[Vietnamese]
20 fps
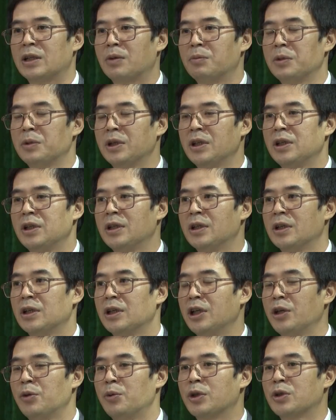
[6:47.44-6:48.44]
khiếu nại tố
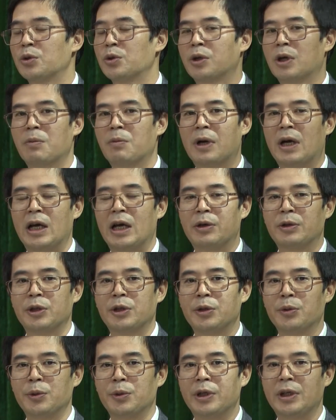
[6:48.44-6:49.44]
cáo, đấu tranh
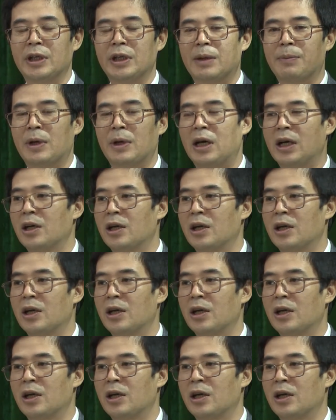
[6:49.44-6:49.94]
chống tham nhũng, lãng